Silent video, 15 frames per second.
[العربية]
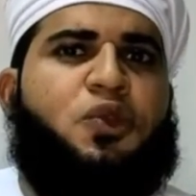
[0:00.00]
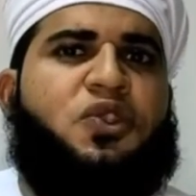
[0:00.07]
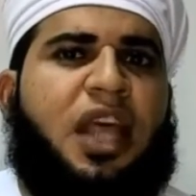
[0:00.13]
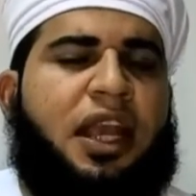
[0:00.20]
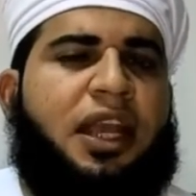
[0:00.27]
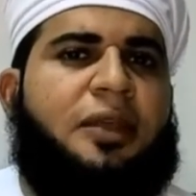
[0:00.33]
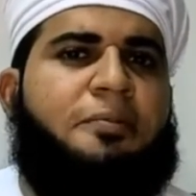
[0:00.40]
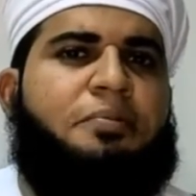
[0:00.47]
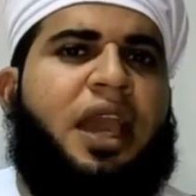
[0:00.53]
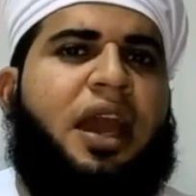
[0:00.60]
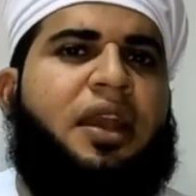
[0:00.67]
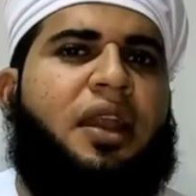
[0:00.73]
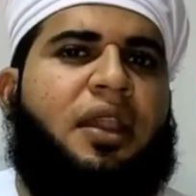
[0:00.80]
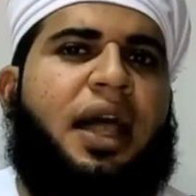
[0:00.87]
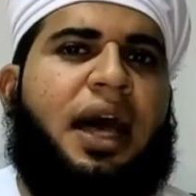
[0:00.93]

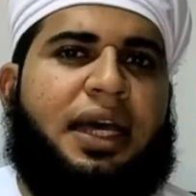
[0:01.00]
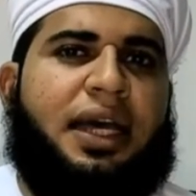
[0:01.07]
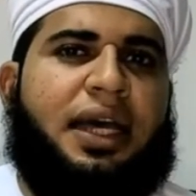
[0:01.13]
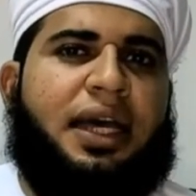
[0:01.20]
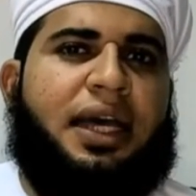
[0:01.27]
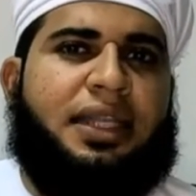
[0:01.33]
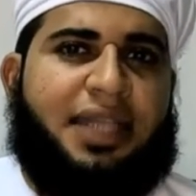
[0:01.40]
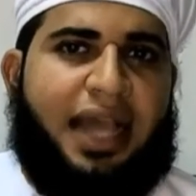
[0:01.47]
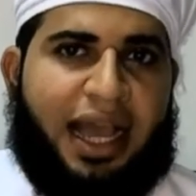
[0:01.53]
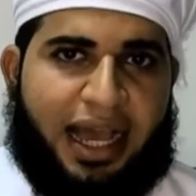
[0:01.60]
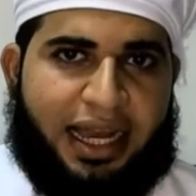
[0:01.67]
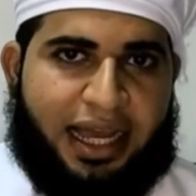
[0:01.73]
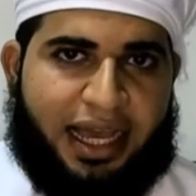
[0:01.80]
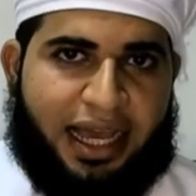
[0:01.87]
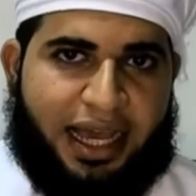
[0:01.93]
يسلم بان الله
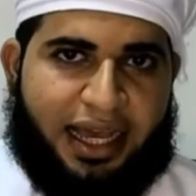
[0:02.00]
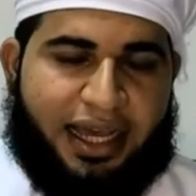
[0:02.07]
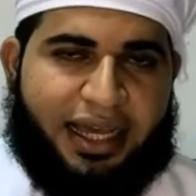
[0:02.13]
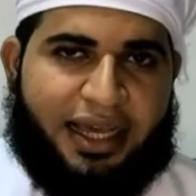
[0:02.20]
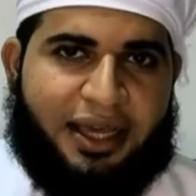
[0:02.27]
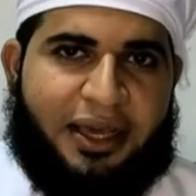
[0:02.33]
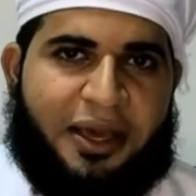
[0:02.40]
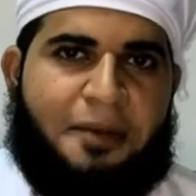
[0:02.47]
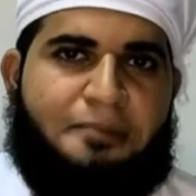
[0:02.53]
تعالى